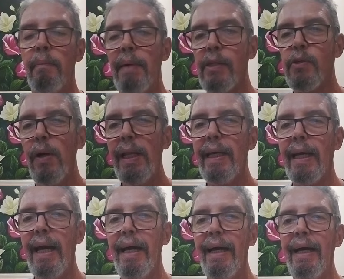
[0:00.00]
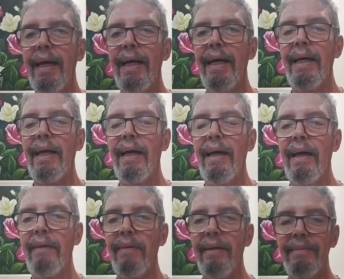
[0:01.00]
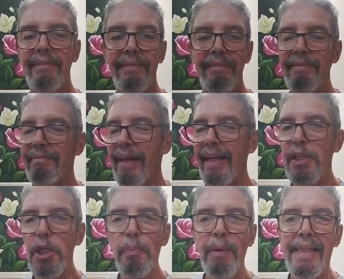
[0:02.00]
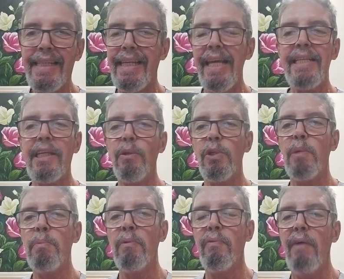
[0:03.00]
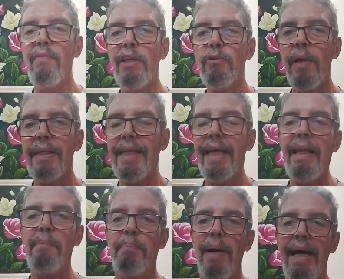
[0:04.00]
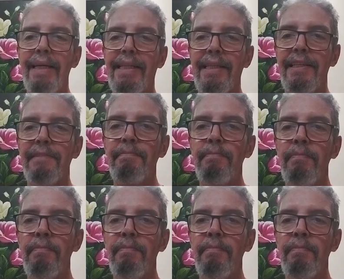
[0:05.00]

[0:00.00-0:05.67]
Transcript: Mas olha, a, a, a, a displicência do time do Vasco, o Vasco não acerta passe.